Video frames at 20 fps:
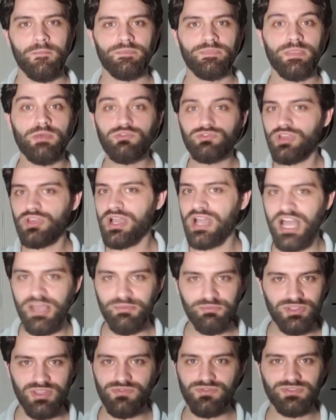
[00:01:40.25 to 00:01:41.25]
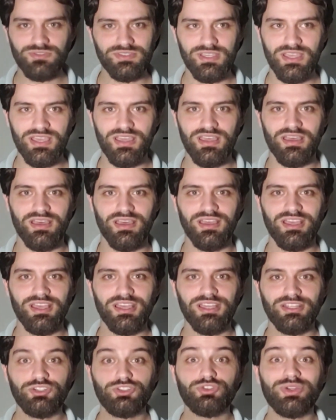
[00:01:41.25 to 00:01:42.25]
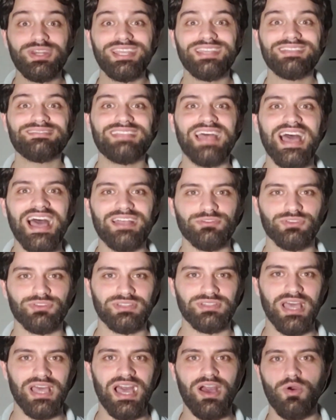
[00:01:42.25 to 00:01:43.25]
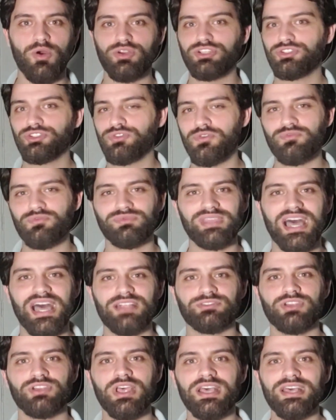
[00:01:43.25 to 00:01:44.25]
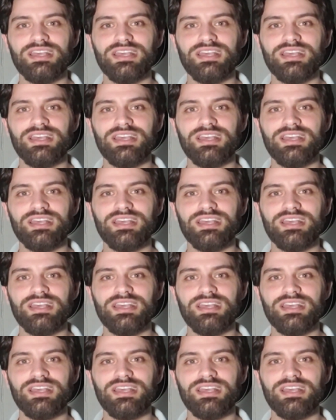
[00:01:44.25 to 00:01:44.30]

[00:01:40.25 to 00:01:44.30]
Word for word: Não que os orgasmos devam ser desconectados, tá? Ou descontados.